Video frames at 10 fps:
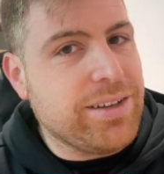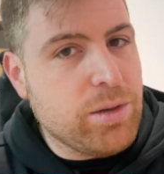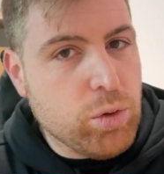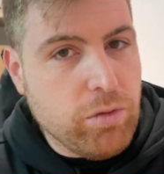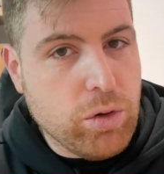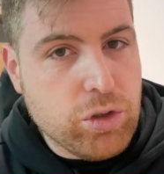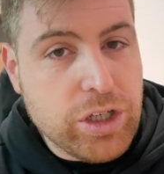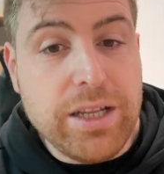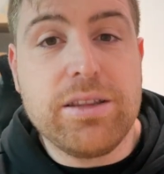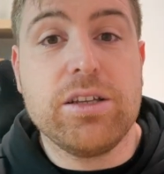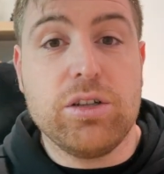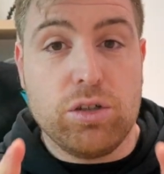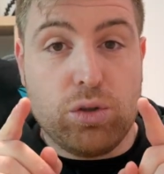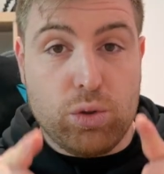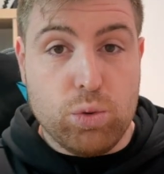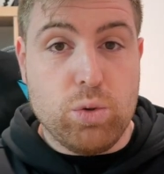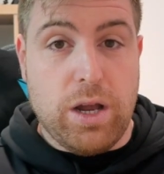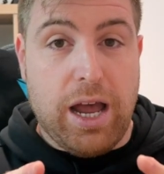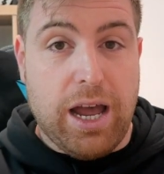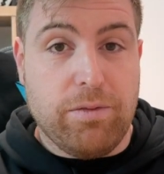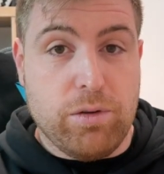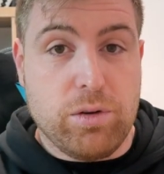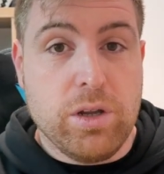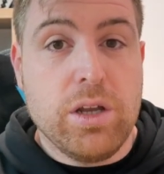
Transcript: di rimuovere oggetti su iPhone,